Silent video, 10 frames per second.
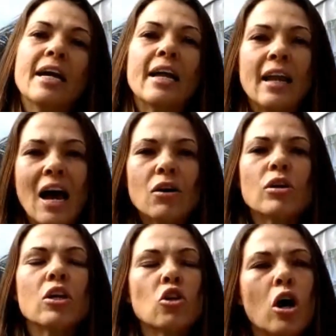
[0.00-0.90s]

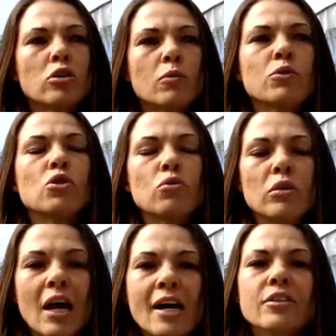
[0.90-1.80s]
Claro que nós somos
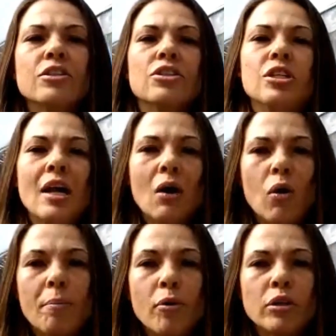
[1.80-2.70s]
estudantes de
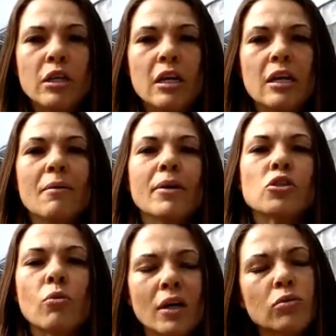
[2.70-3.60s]
aquaponia,
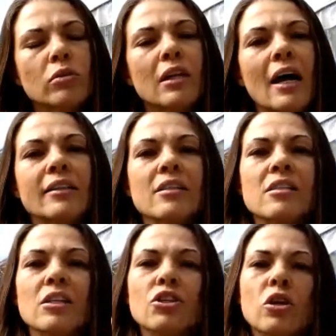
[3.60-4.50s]
mas quando
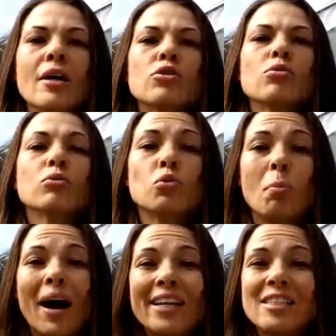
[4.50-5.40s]
trata-se de um assunto
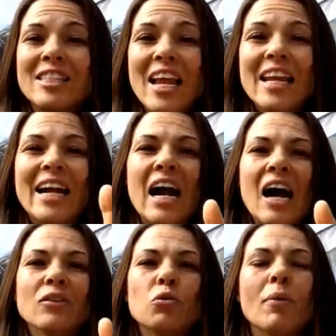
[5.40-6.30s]
mais
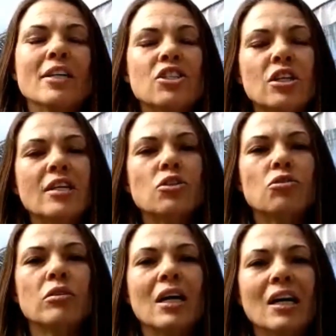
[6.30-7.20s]
delicado, mais
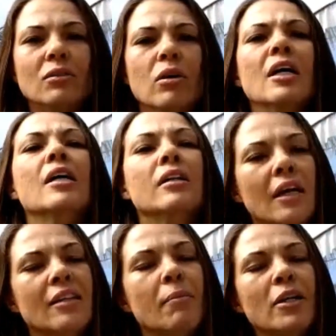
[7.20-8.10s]
direcionado,
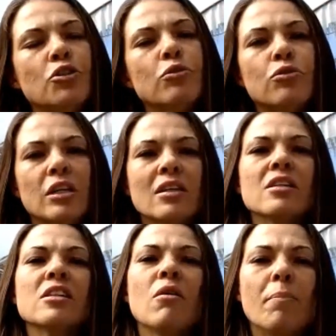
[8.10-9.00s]
nada mais justo que
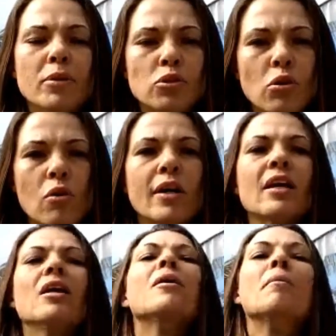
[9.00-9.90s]
trazer uma pessoa
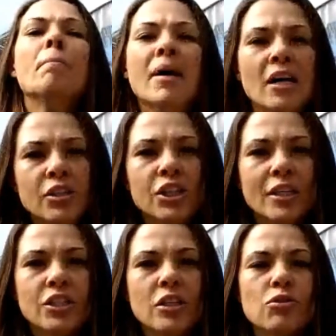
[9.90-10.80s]
que
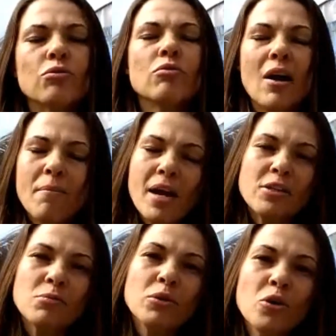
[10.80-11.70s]
manja disso, não é
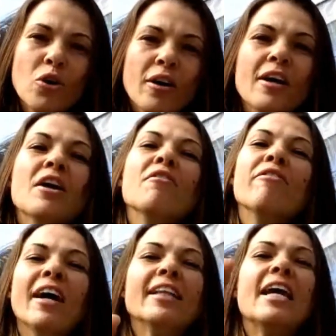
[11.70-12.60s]
mesmo, Lu?
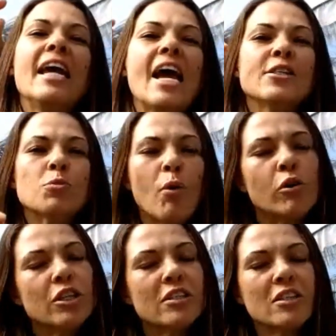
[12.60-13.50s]
Vai daí,
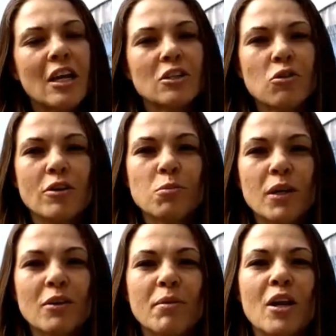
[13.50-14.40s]
responde essas questões
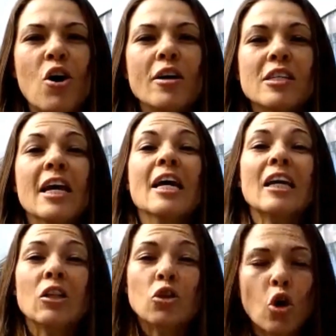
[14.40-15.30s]
para nós,
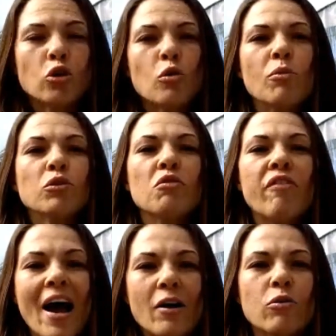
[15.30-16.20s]
que todo mundo
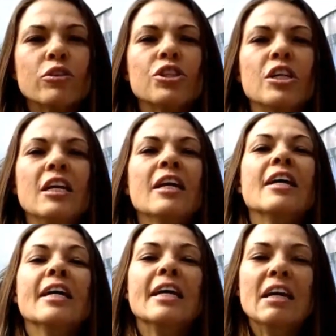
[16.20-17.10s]
vai curtir
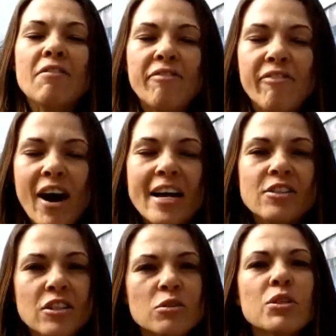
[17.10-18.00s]
e vai
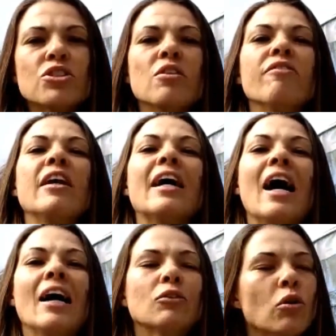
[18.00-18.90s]

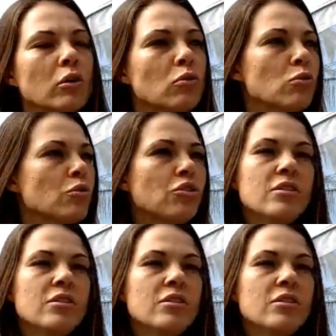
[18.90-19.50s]
desmistificar todos os